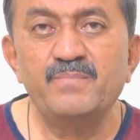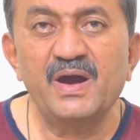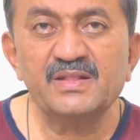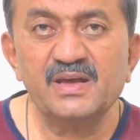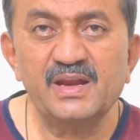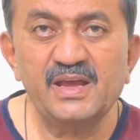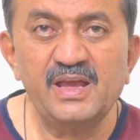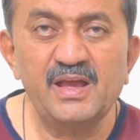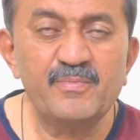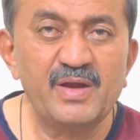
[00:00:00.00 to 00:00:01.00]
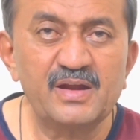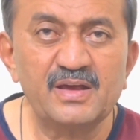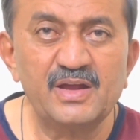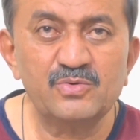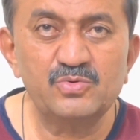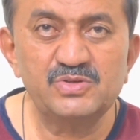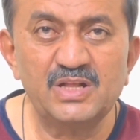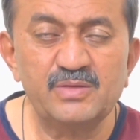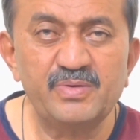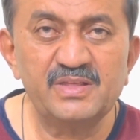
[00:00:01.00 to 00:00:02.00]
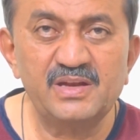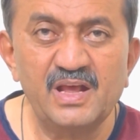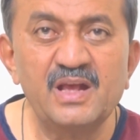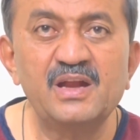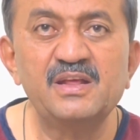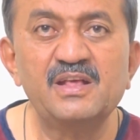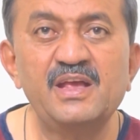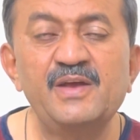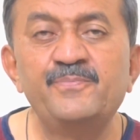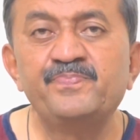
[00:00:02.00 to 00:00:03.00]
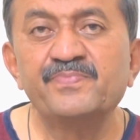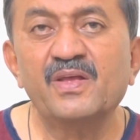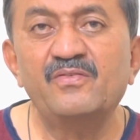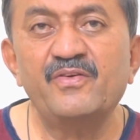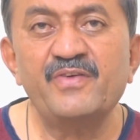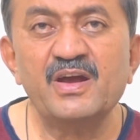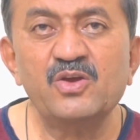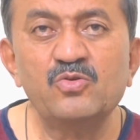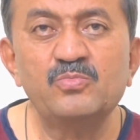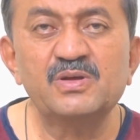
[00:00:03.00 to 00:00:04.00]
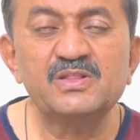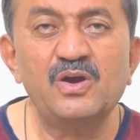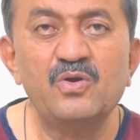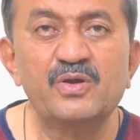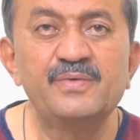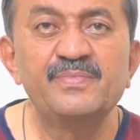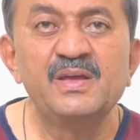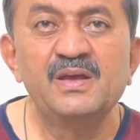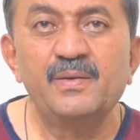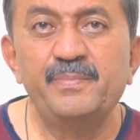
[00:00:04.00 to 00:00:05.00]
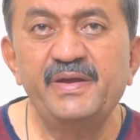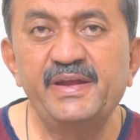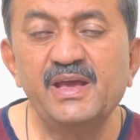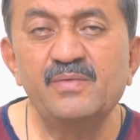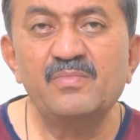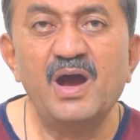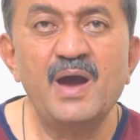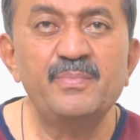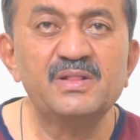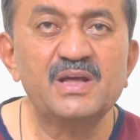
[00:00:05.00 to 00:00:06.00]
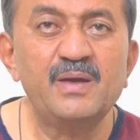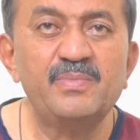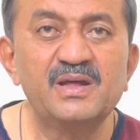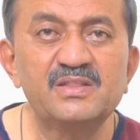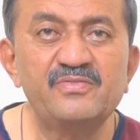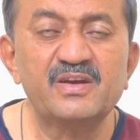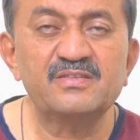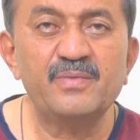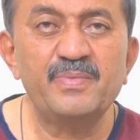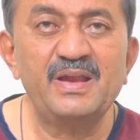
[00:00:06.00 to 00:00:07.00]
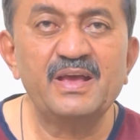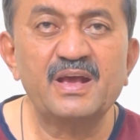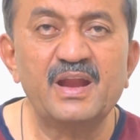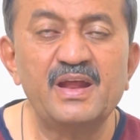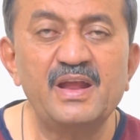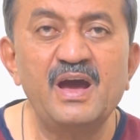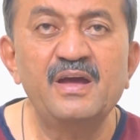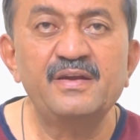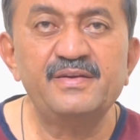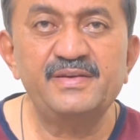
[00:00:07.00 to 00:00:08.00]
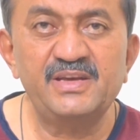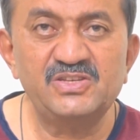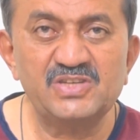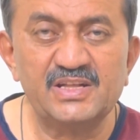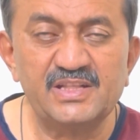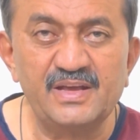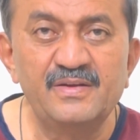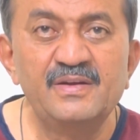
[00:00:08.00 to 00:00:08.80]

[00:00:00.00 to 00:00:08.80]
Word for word: बात करेगी इमरान खान को जल्दबाजी नहीं करनी चाहिए वफाक हुकूमत और पी डी एम आम इंतबात वक्त से पहले कराना नहीं चाहते